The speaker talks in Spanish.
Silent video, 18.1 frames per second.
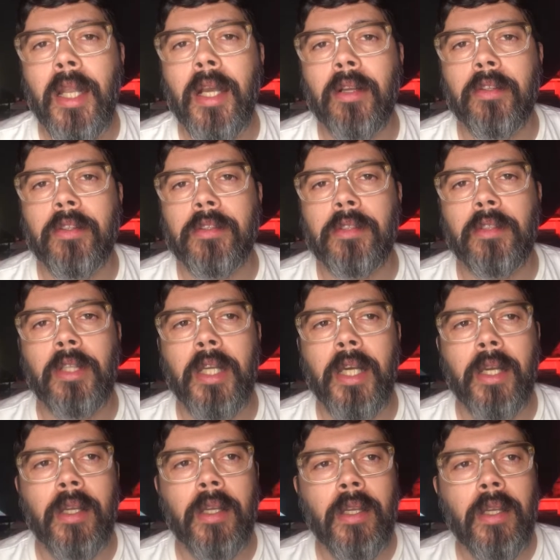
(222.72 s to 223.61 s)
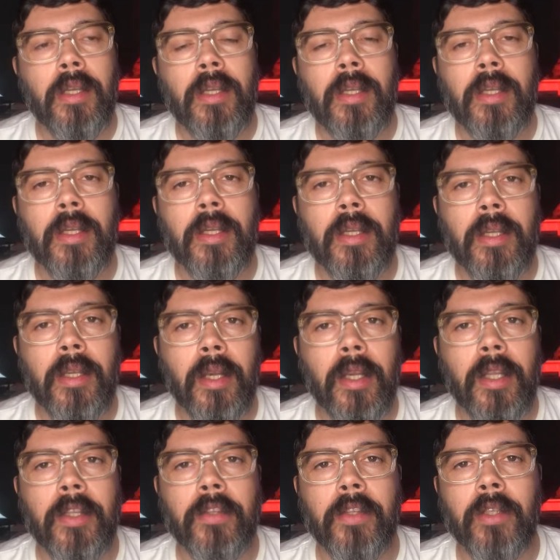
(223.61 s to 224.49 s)
la consola eh,
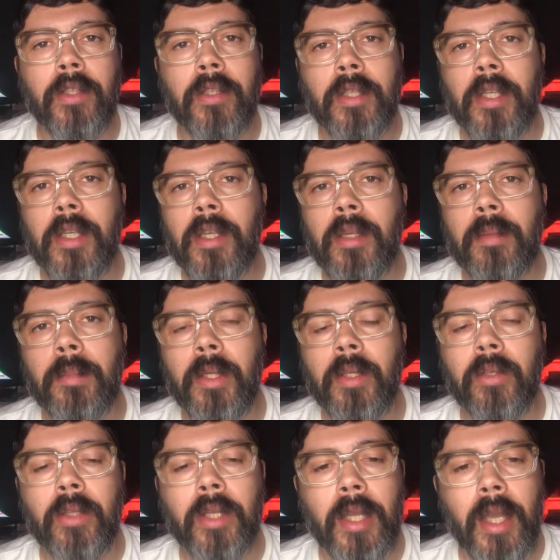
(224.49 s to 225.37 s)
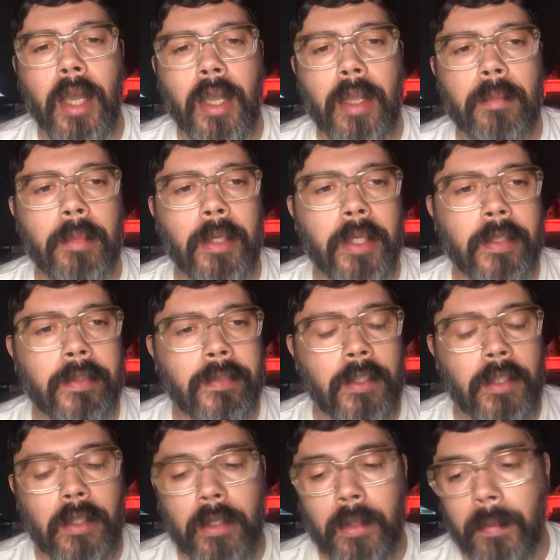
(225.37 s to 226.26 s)
retro que mejor ha
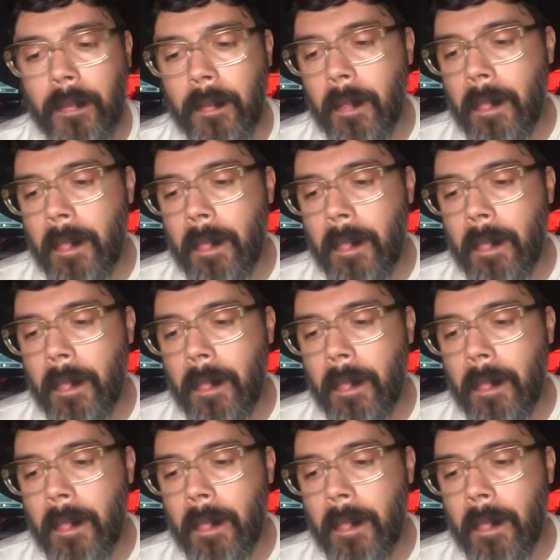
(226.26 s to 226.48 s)
envejecido.